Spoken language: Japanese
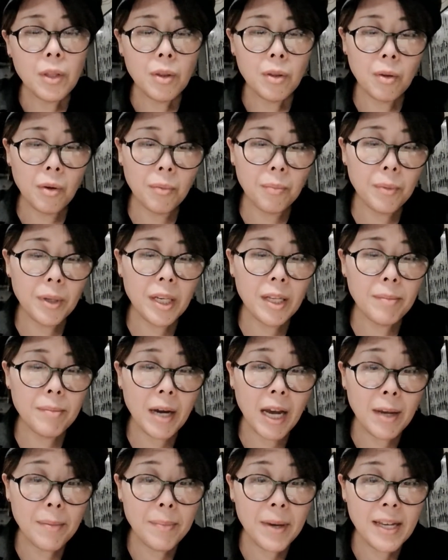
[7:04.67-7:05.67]
のんびり
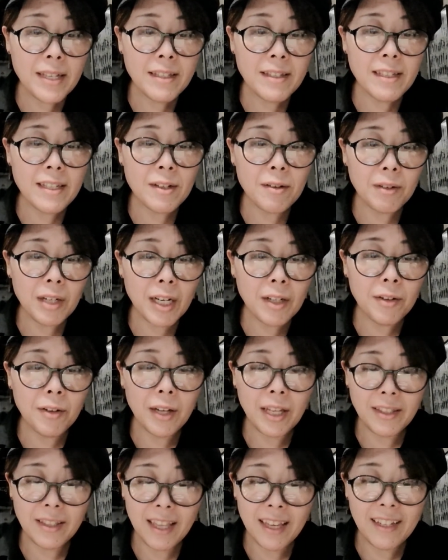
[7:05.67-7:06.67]
マイペースに音楽を
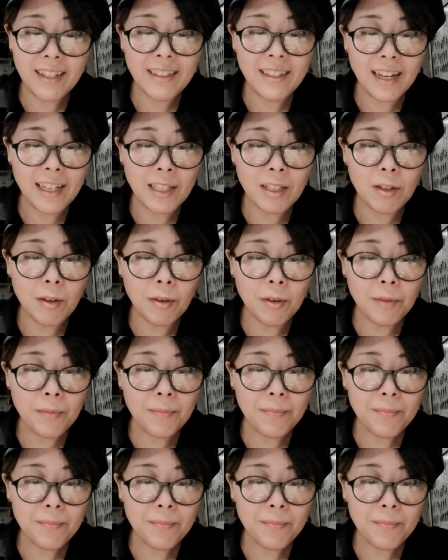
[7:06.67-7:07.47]
やっていきたい人。